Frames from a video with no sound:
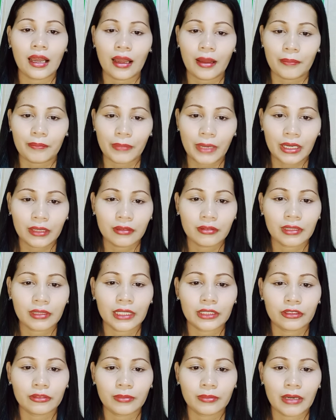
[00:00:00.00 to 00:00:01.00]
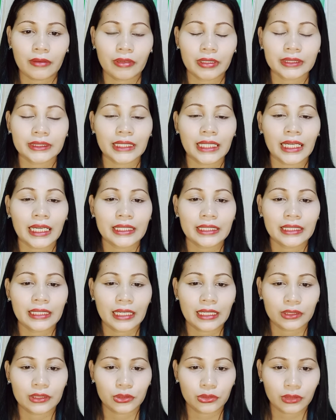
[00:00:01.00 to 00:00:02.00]
bago ka tumawag sa
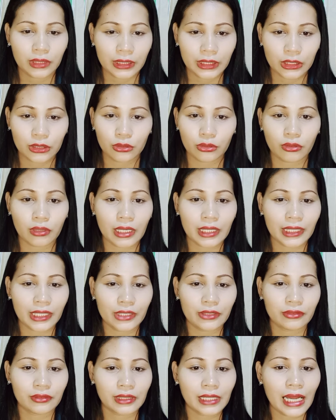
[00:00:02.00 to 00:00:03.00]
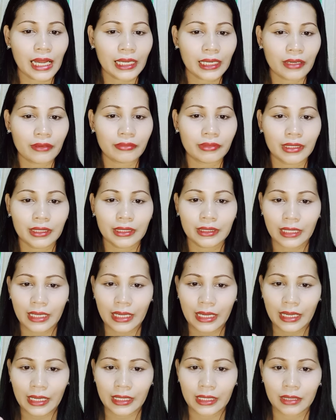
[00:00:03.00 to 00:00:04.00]
kanya. So, ganito ang inyong gagawin
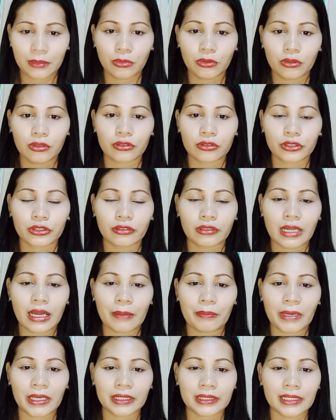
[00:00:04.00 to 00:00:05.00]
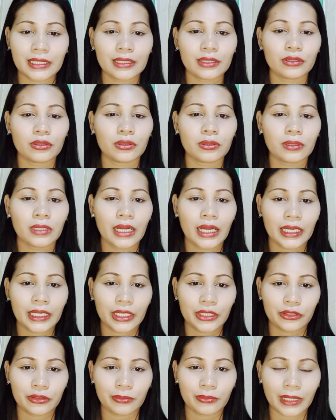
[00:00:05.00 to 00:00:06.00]
ay ibulong nyo lamang dito ang
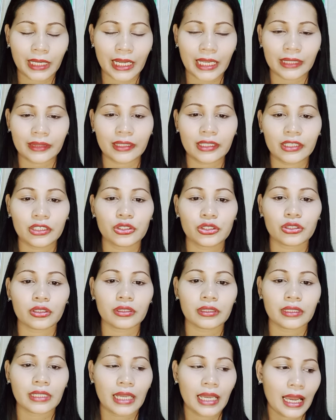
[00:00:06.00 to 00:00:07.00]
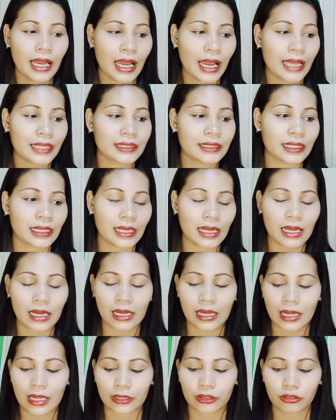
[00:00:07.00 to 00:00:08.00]
inyong mga intensyon at saka
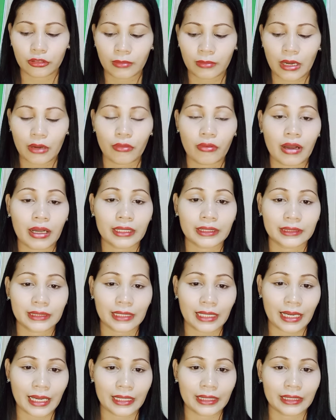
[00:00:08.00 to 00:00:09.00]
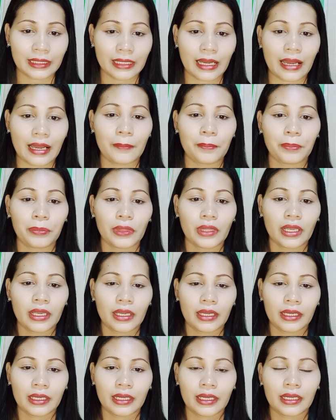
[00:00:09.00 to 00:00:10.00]
ka tumawag sa kanya.
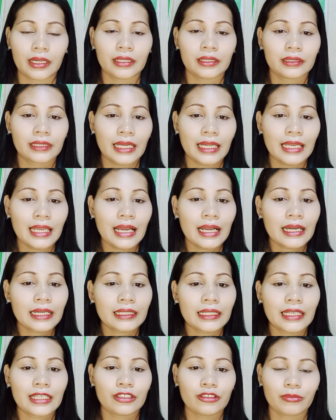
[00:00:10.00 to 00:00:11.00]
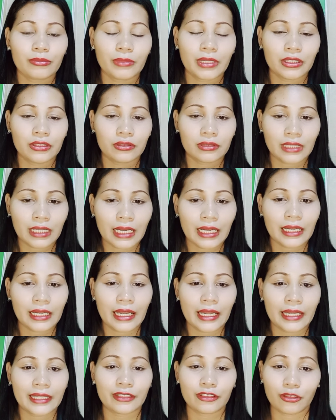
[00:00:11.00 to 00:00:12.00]
And, kailangan na inumin nyo
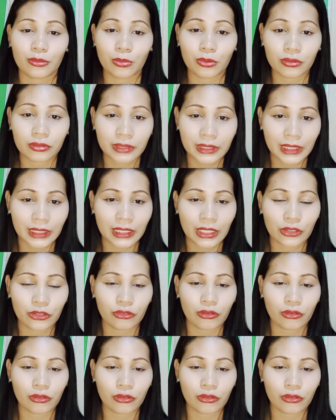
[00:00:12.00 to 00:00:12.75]
talaga, inubusin ninyo